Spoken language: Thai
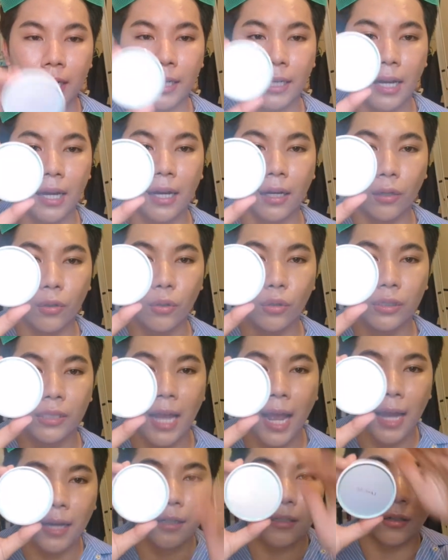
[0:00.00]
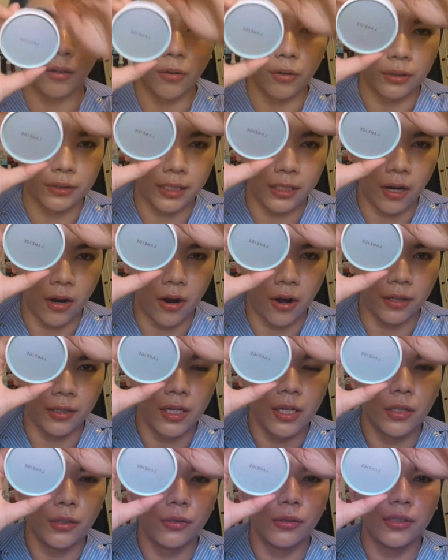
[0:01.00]
เอ่อคูชั่นโอ้สะท้อน
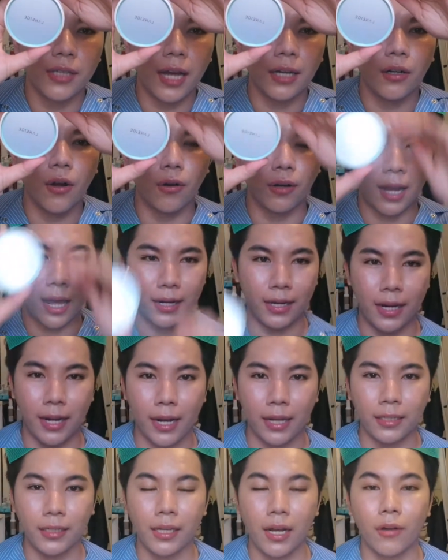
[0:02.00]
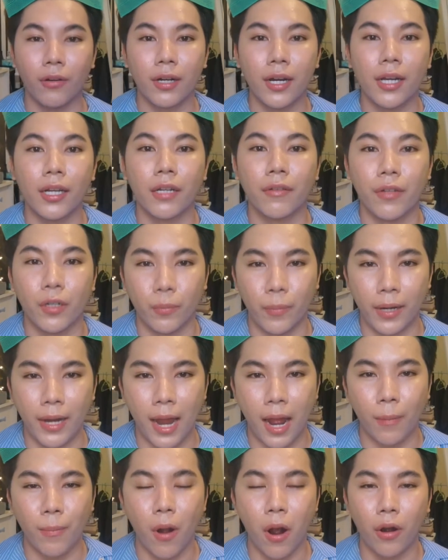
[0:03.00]
คูชั่นของลันเนที่เราเคยรีวิวไป
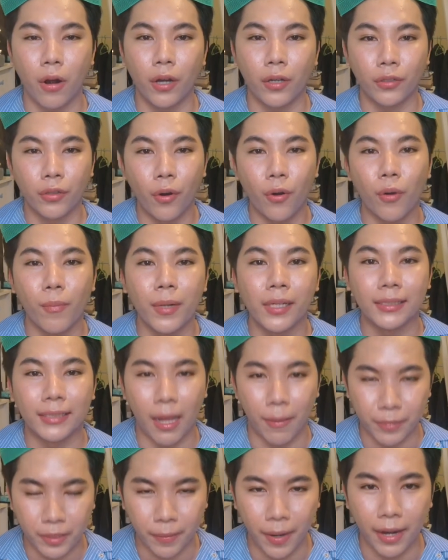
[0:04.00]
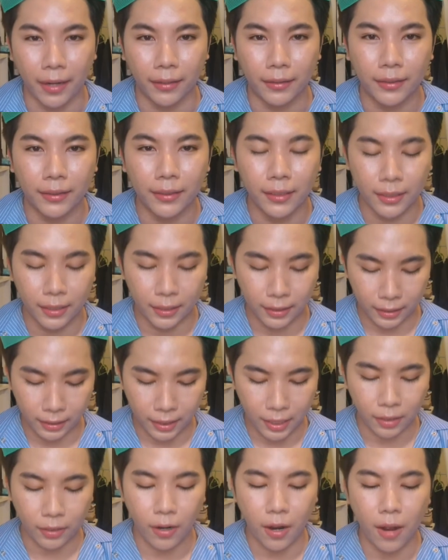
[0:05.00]
แล้ว พอคอนโทรลเบอร์ 31
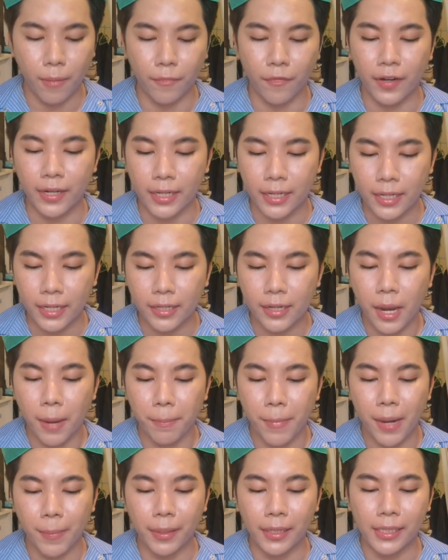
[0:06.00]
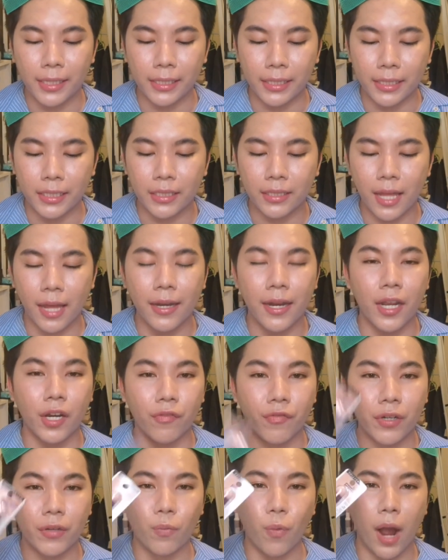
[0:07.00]
แล้วก็วันนี้ Maybelline Instant Age
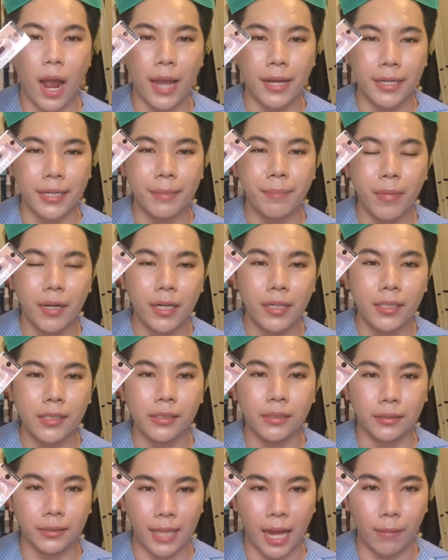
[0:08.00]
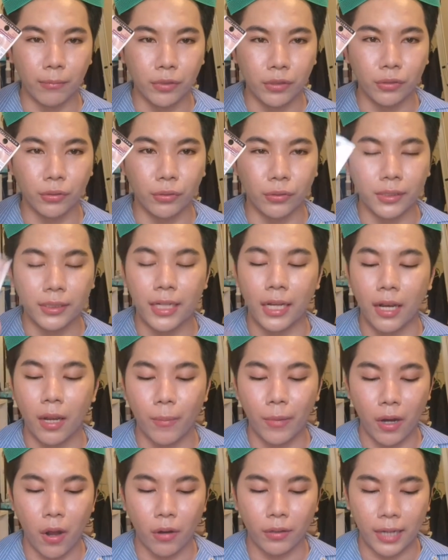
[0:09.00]
Rewind นี้เบอร์ 130 เดี๋ยวเรา
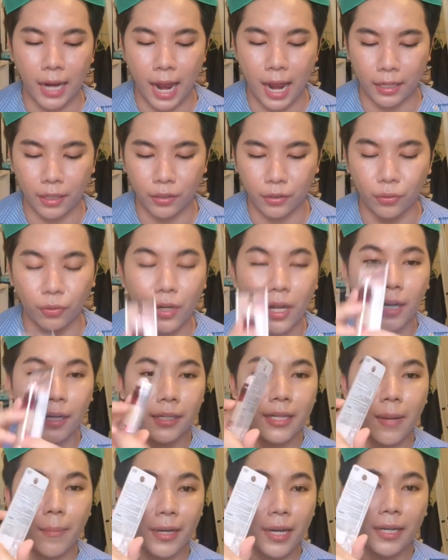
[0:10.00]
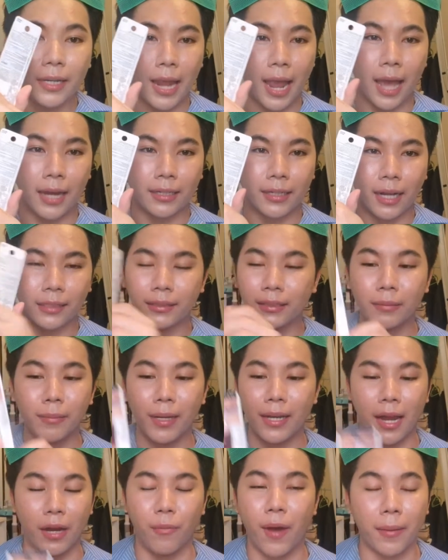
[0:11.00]
มาลองทากันดู นี่ยังไม่ได้แกะเลยนะซื้อ
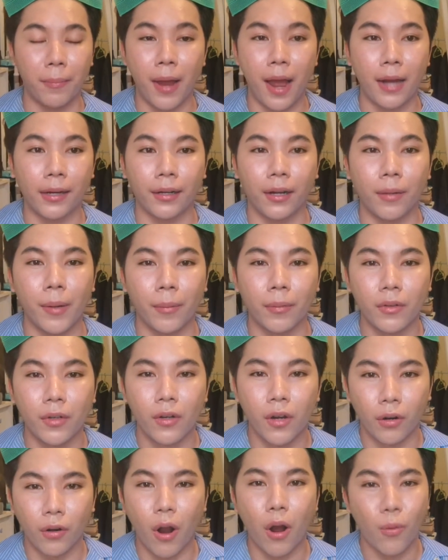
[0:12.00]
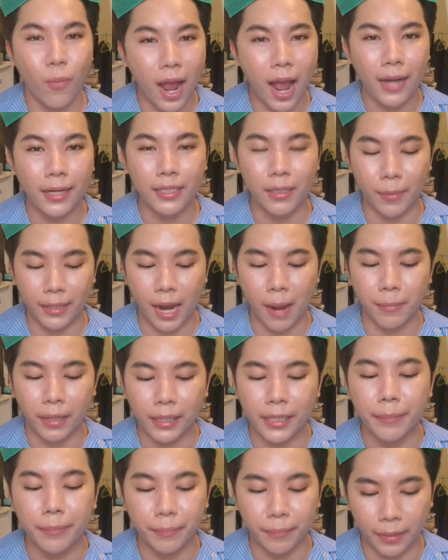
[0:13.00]
มาหลายวันมาก แต่ก็แบบรอว่างที่จะมาทำ
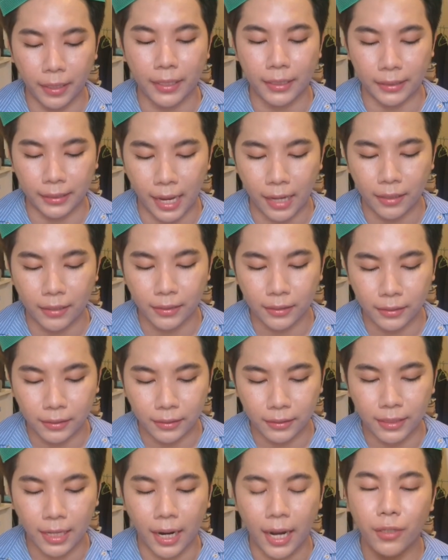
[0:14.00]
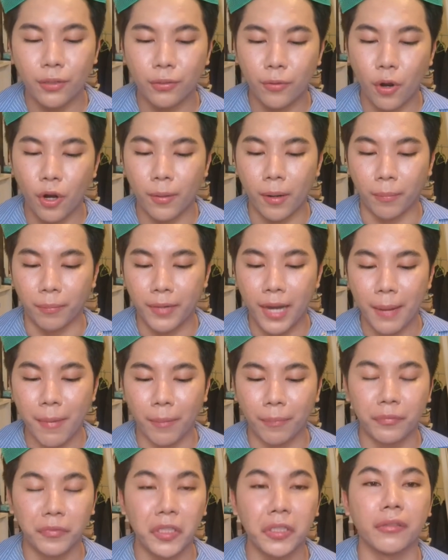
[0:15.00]
คลิปอะไรอย่างเงี้ยอยากให้ทุกคนแบบได้แบ
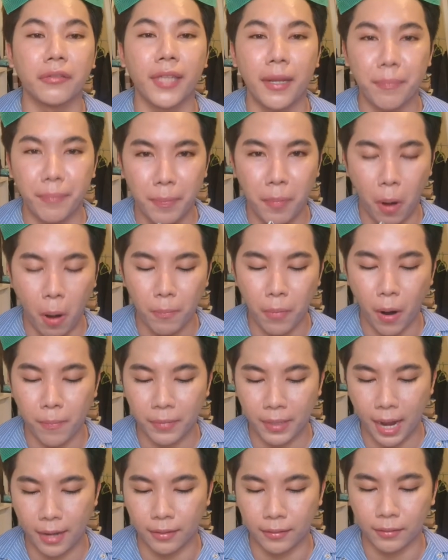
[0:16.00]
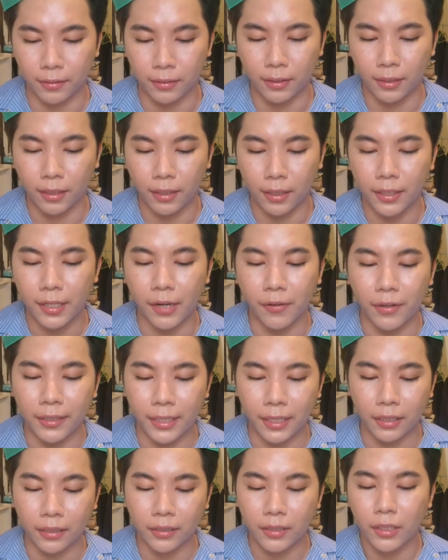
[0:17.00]
บตื่นเต้นไปพร้อมๆกันแล้วเดี๋ยววัน
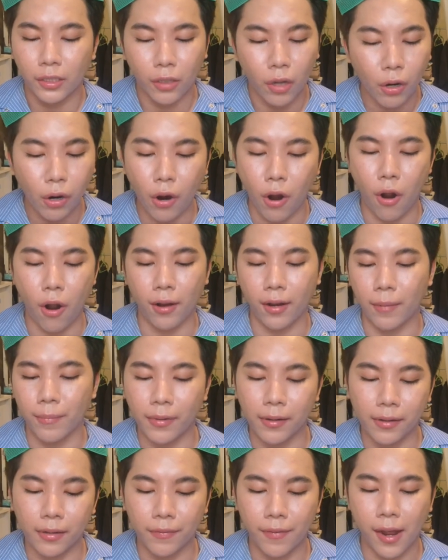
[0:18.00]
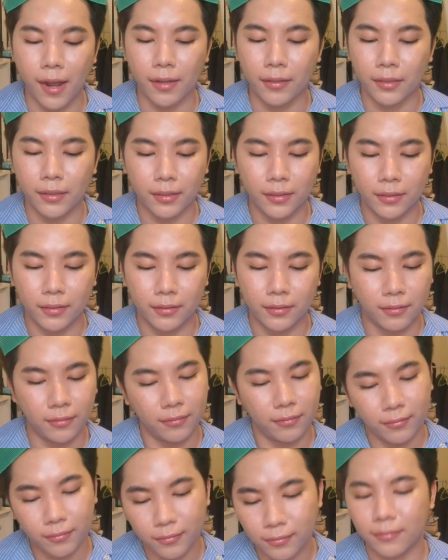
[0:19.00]
นี้ก็เคาะกันไปเลยว่า
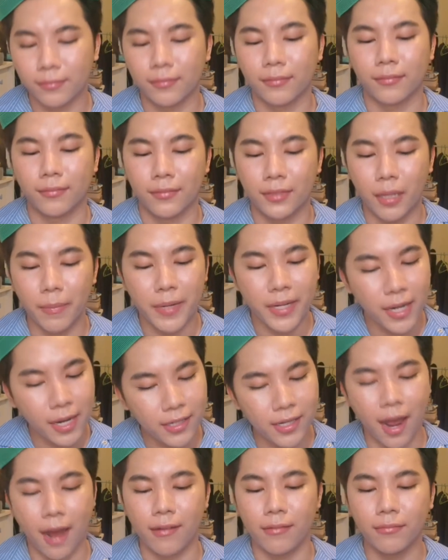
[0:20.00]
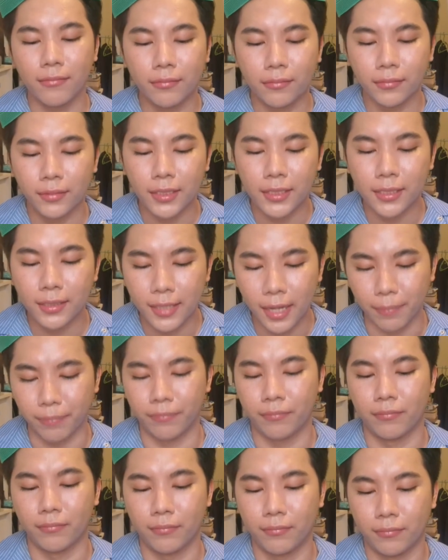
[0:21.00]
จะมีแค่ชั้นที่เจ็บ
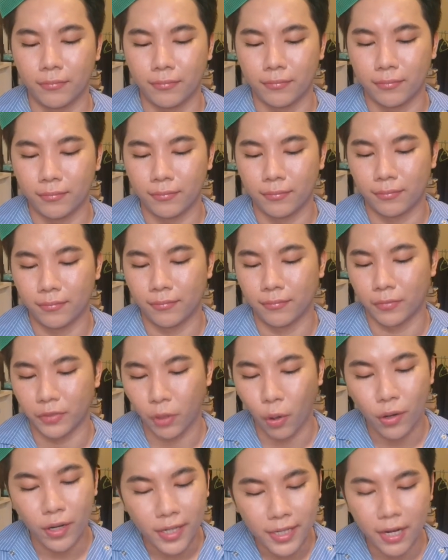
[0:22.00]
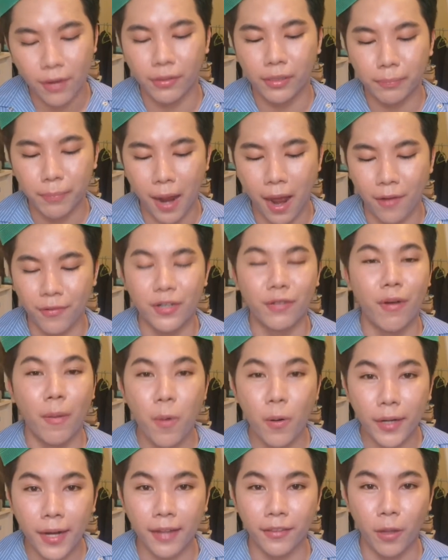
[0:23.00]
คนเดียวหรือเปล่าหรือว่าพ
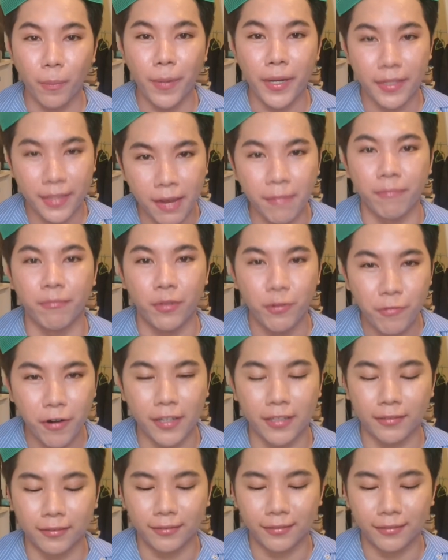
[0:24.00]
วกแกต้องไปเจ็บด้วย